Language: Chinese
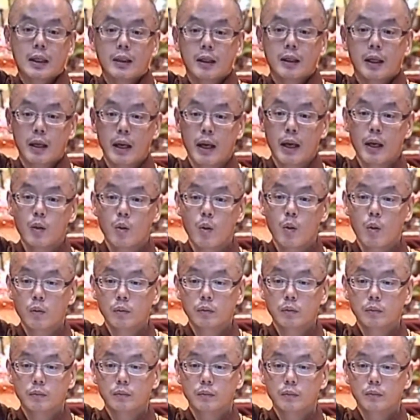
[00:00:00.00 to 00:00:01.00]
堂的天空，
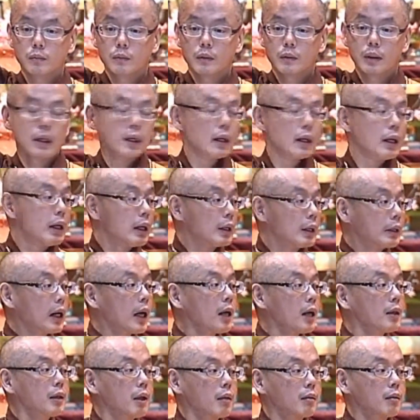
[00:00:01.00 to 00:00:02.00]

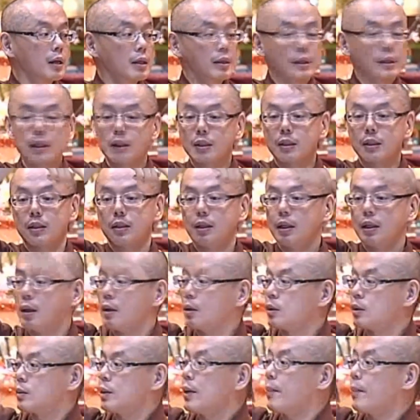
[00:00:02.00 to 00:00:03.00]
看到呢这个司
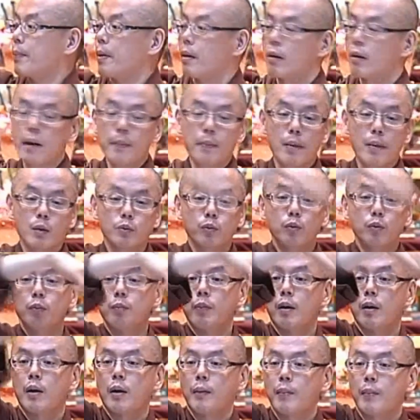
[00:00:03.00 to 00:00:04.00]
仪这样跑来跑去，
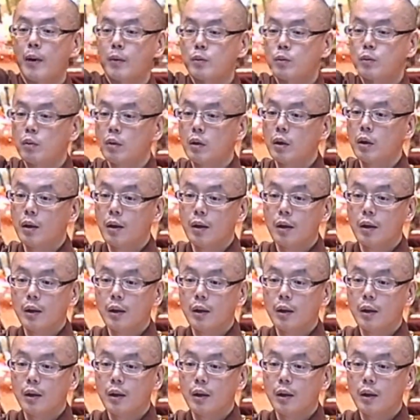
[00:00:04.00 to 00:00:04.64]
跑来跑去，